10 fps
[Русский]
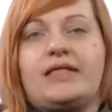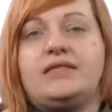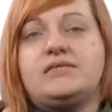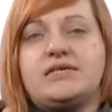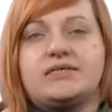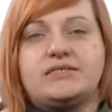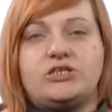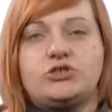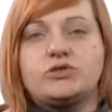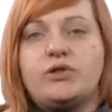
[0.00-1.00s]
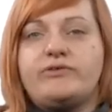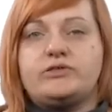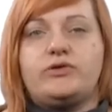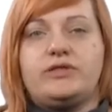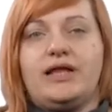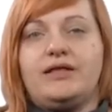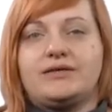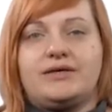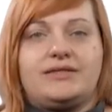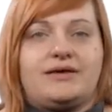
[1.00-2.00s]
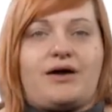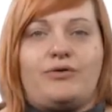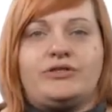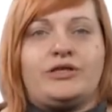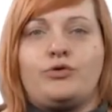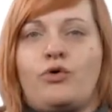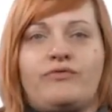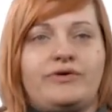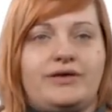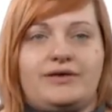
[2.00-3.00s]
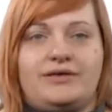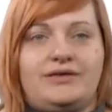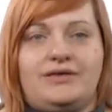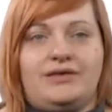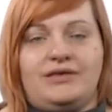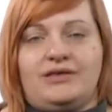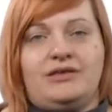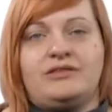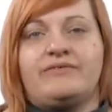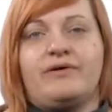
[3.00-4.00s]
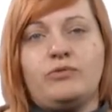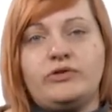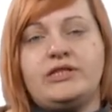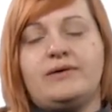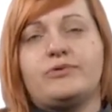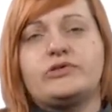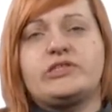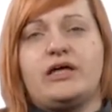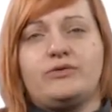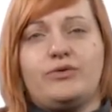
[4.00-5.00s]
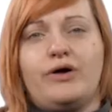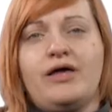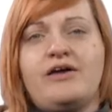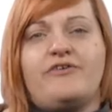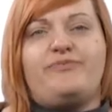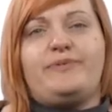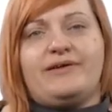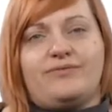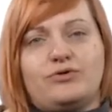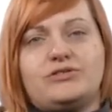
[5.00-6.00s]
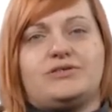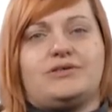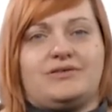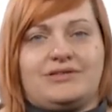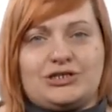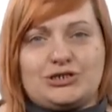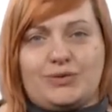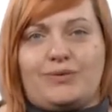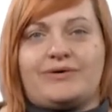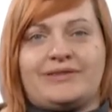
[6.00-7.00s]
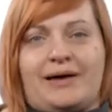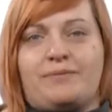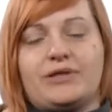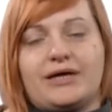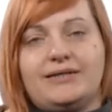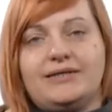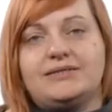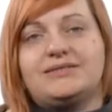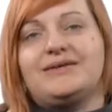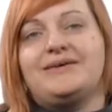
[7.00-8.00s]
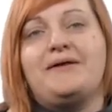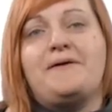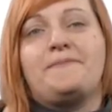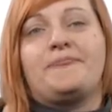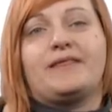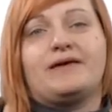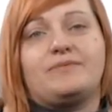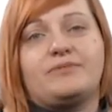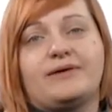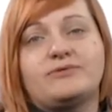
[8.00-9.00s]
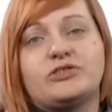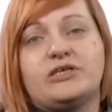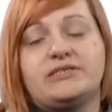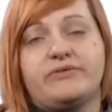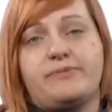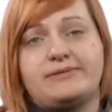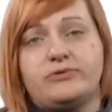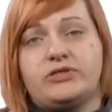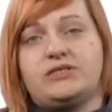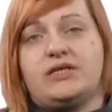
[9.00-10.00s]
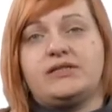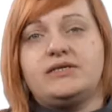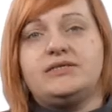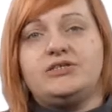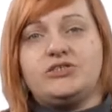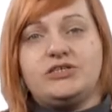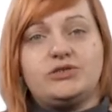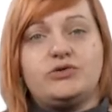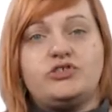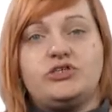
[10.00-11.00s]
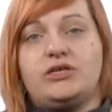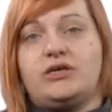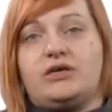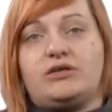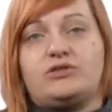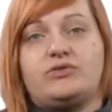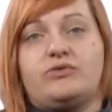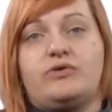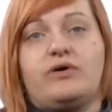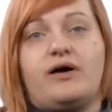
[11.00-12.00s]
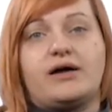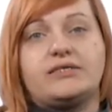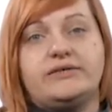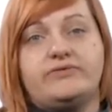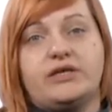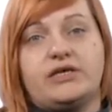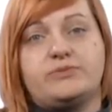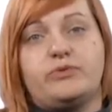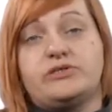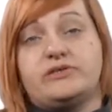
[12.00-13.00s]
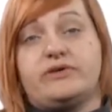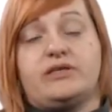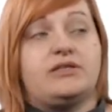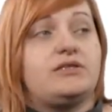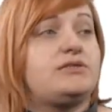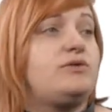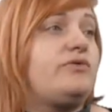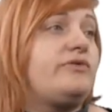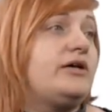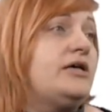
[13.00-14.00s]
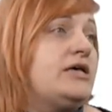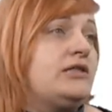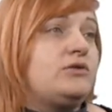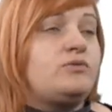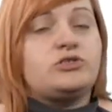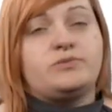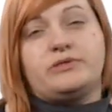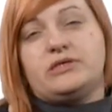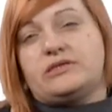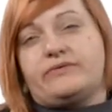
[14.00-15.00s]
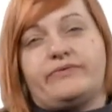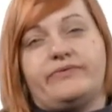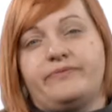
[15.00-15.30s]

Нельзя сказать, что слово сторителлинг это какое-то новое и, и новомодное, просто оно в переводе дошло к нам наконец-то, э, потому что если вы посмотрите англоязычные источники, то активное использование этого слова, ну, может быть, где-то в